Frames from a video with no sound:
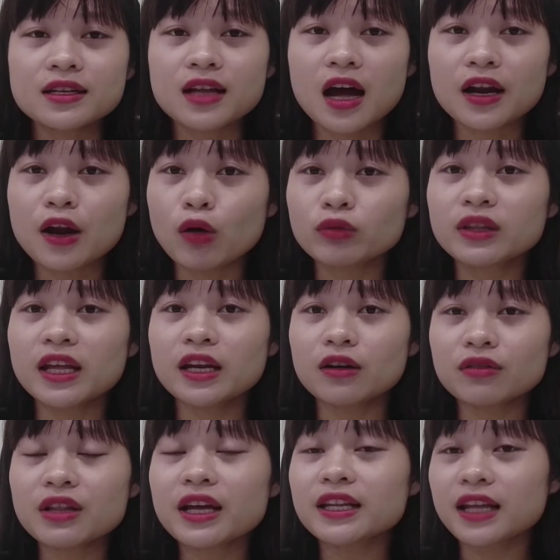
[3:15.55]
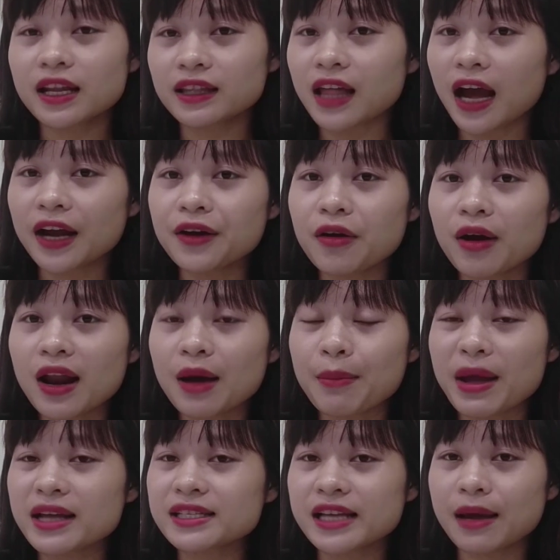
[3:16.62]
Và đầu tiên có thể nhận thấy đó là
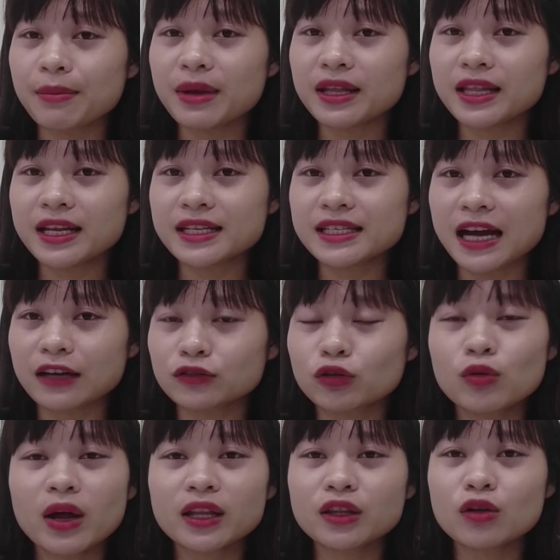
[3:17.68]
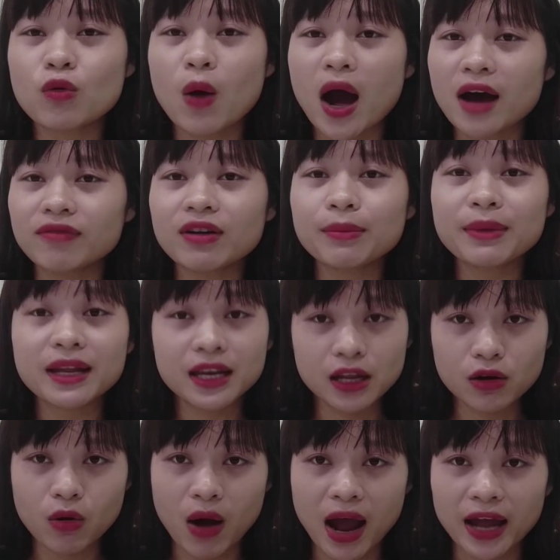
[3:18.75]
bé sẽ bị tình trạng rối loạn tiêu hóa và bị đi
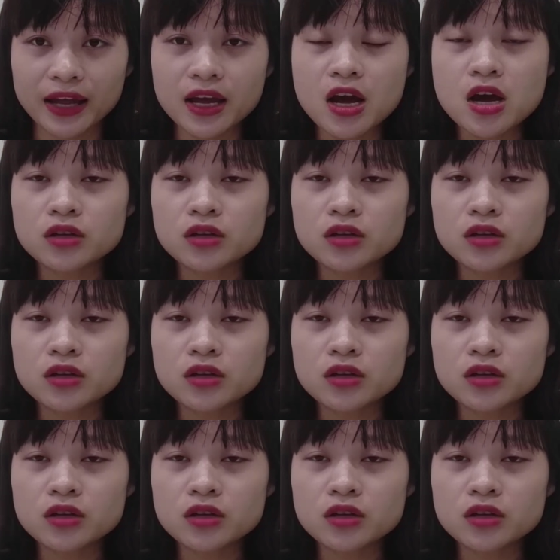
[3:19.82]
ngoài.